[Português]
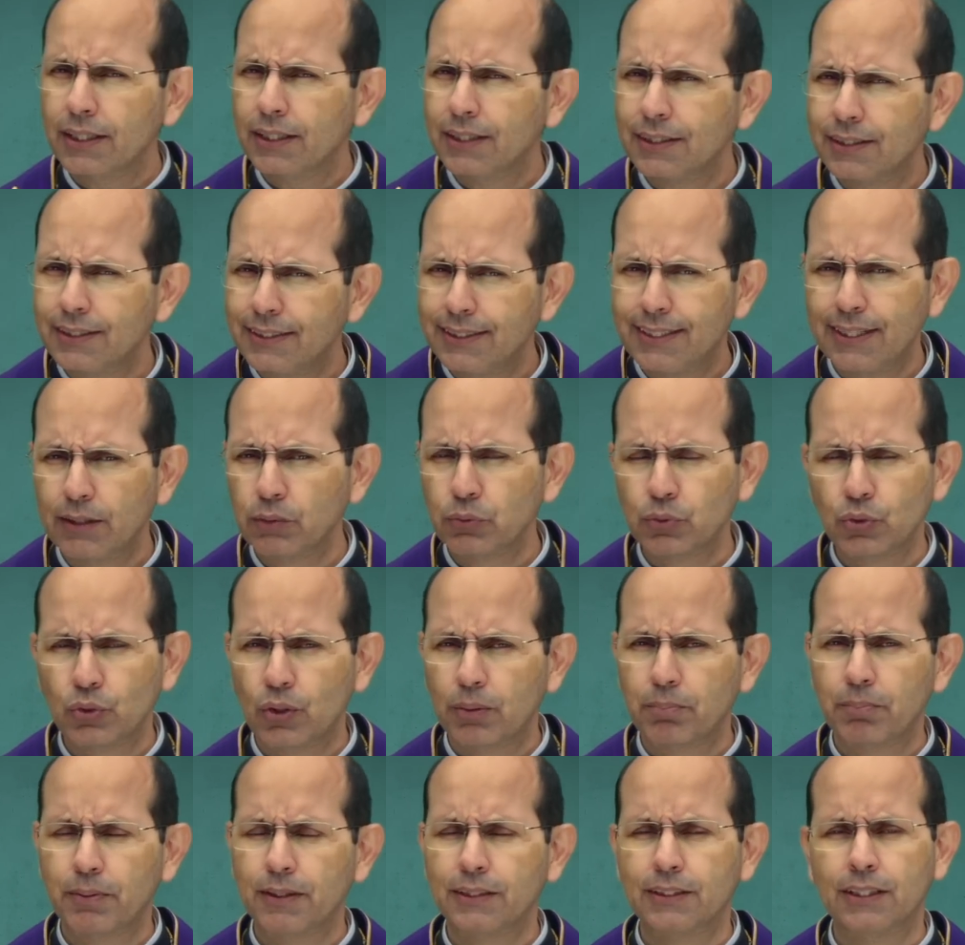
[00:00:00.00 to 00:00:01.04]
é que Deus não
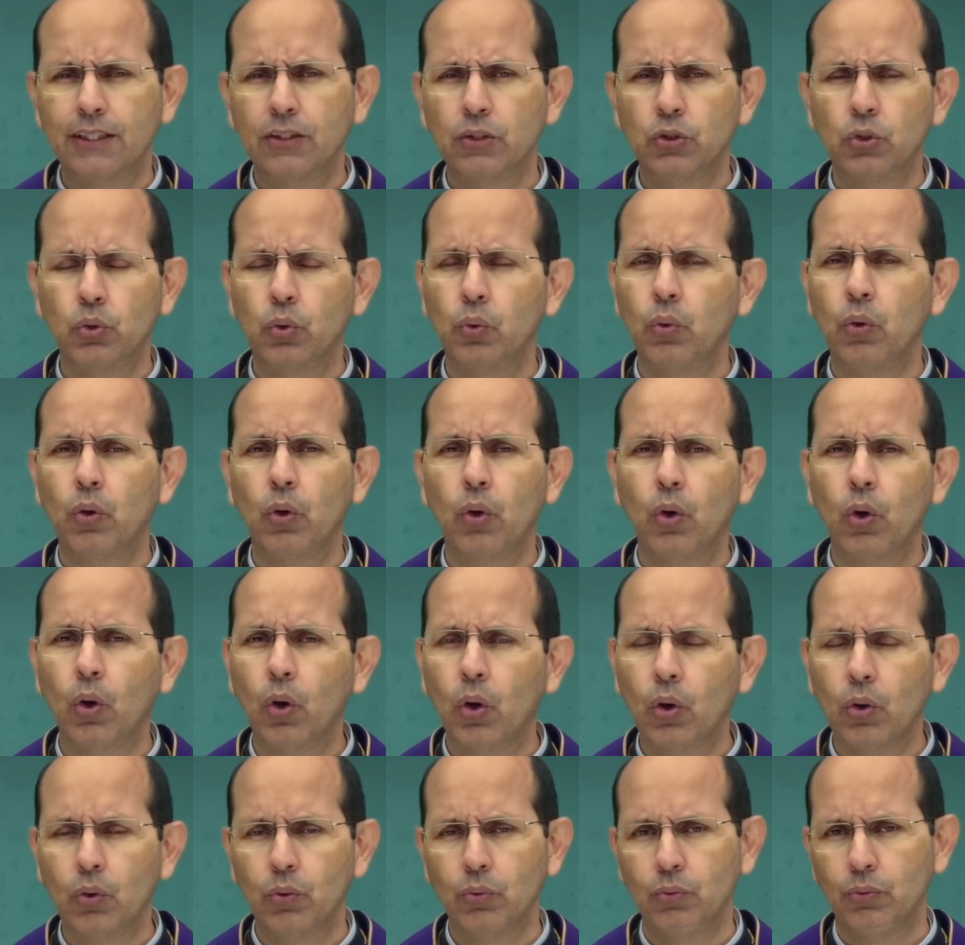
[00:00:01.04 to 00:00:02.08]
apresentou
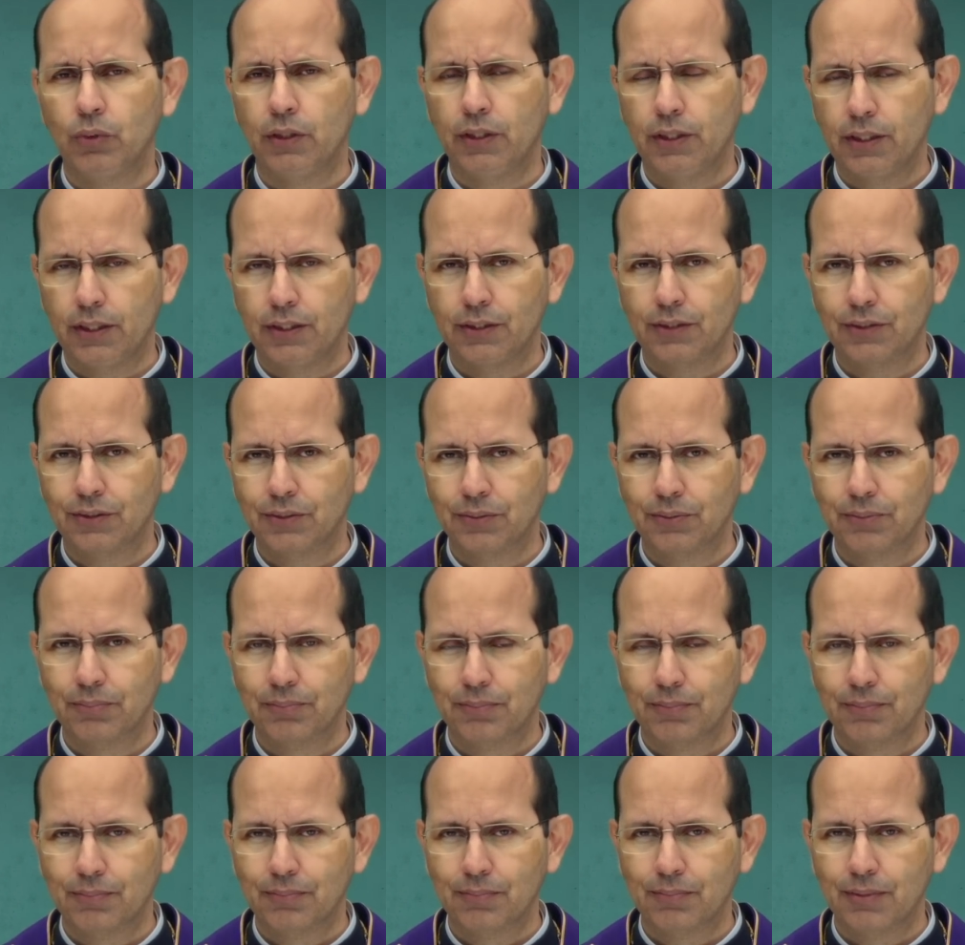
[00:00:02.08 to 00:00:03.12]
logo no início
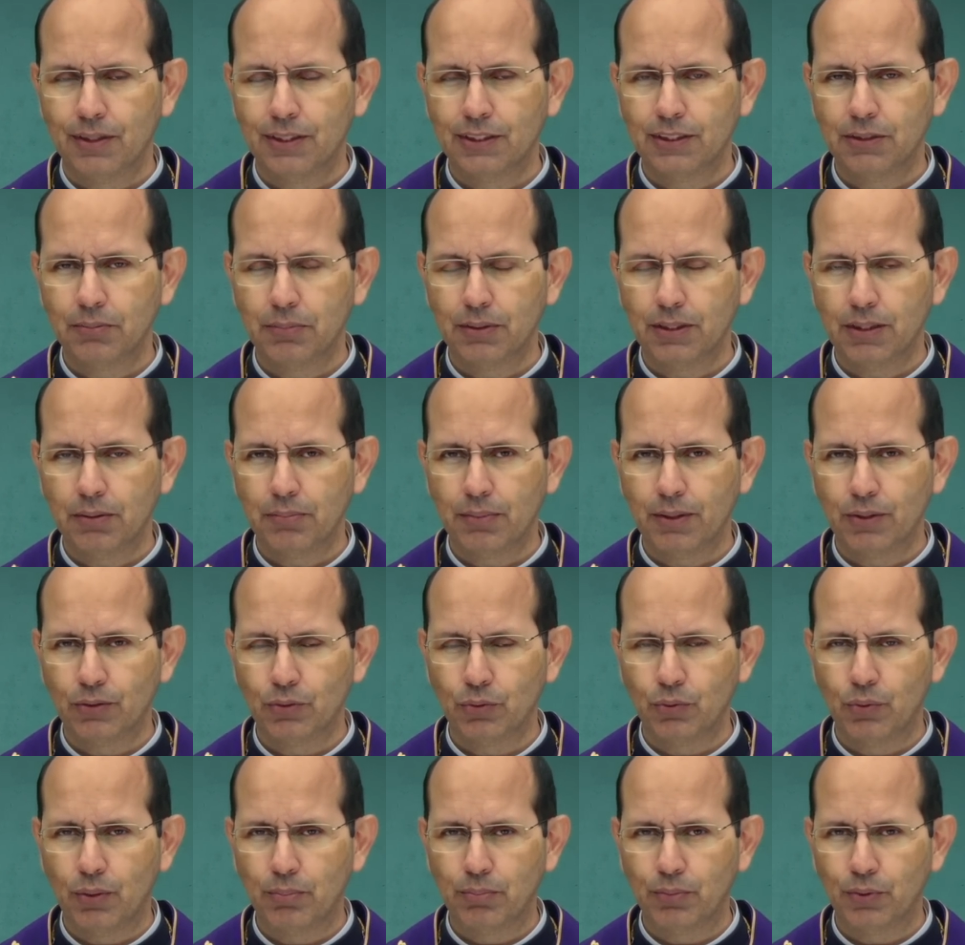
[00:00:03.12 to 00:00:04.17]
esse
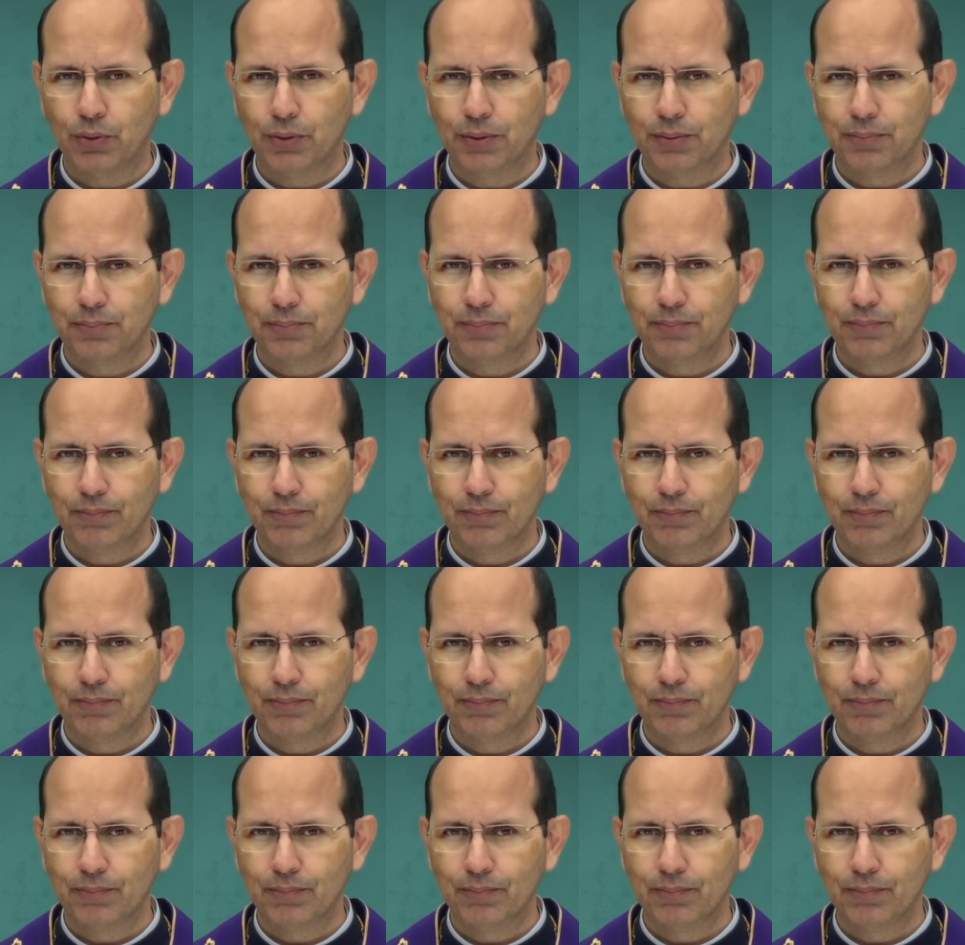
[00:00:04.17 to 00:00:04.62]
mandamento do amor?